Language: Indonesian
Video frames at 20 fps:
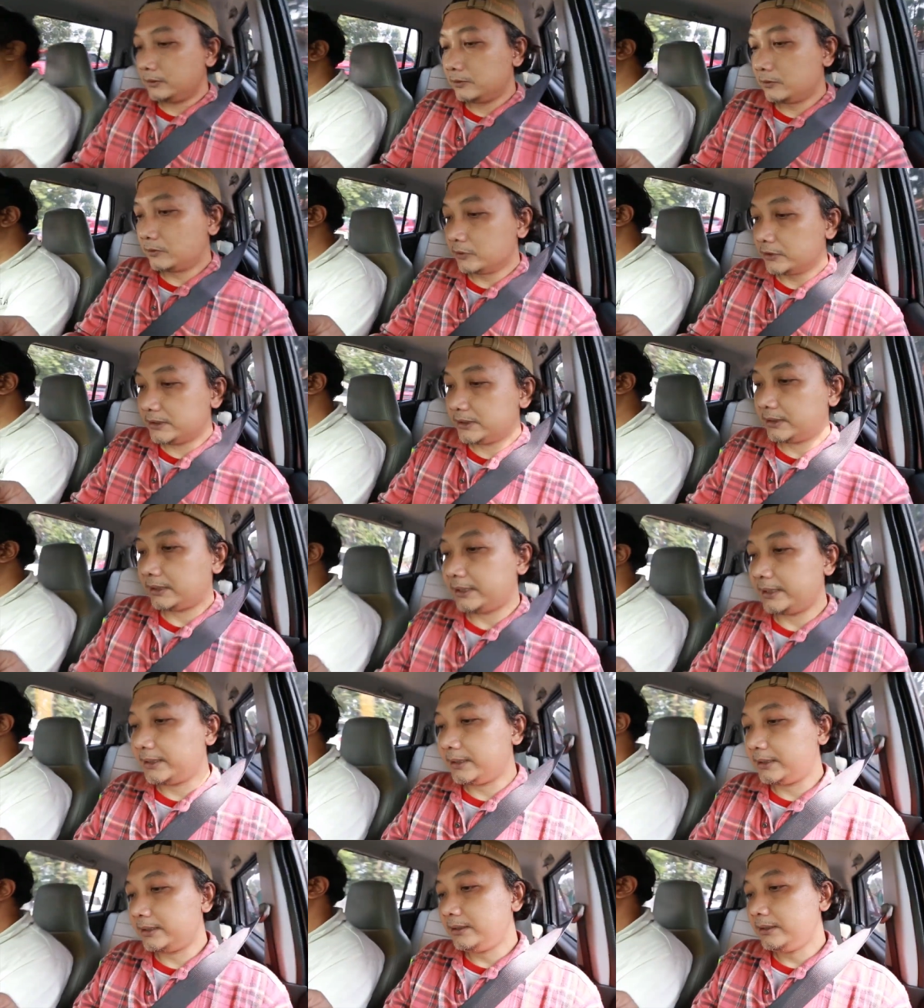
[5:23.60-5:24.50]

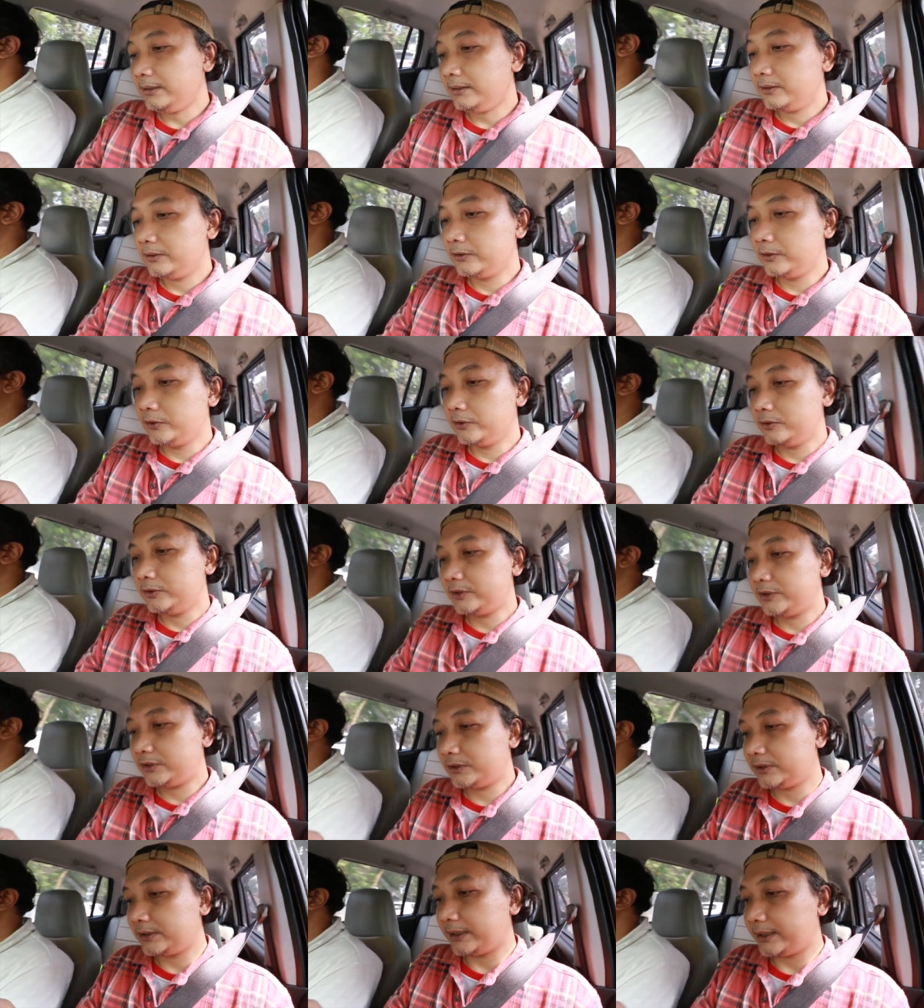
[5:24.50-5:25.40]
Gusti
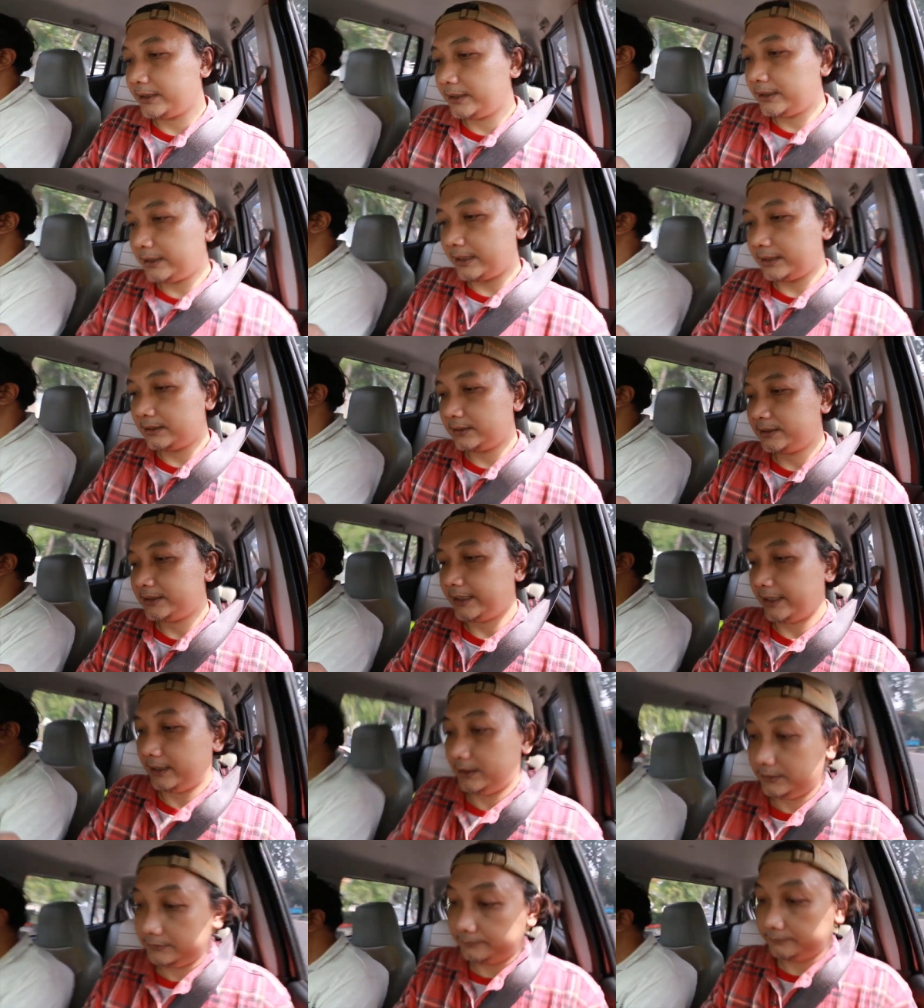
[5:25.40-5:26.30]

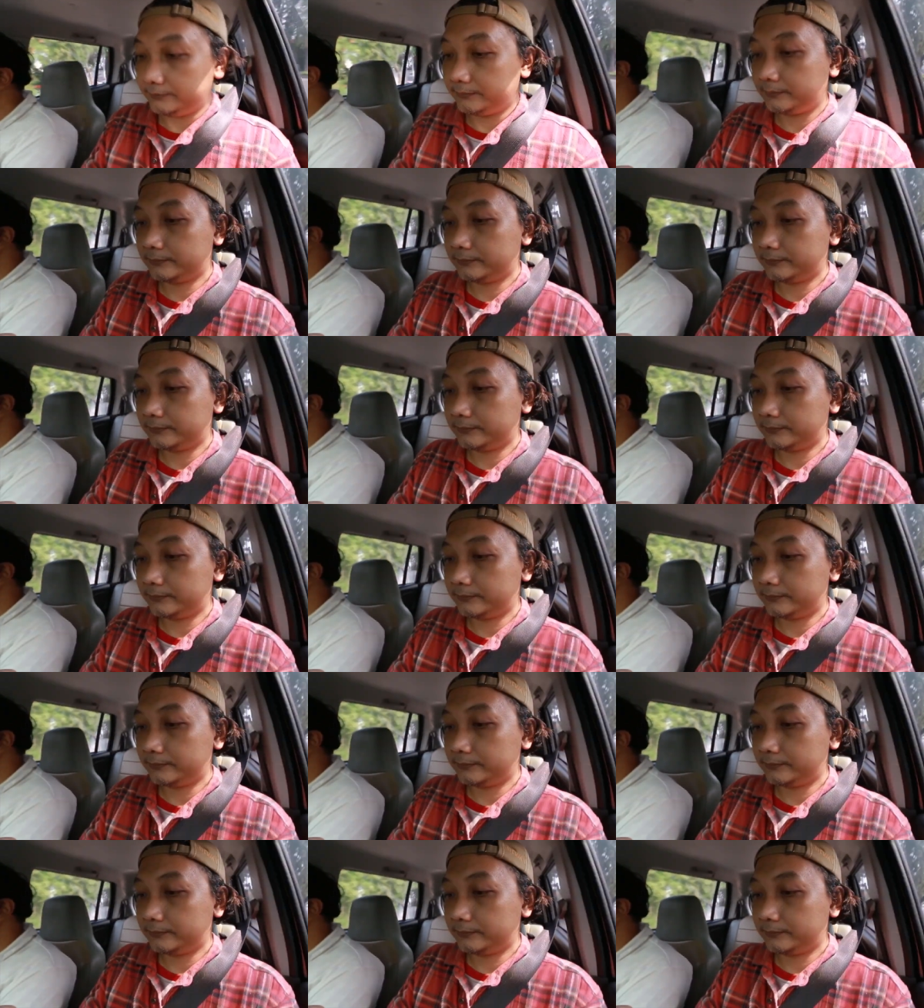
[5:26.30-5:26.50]
Yusriansyah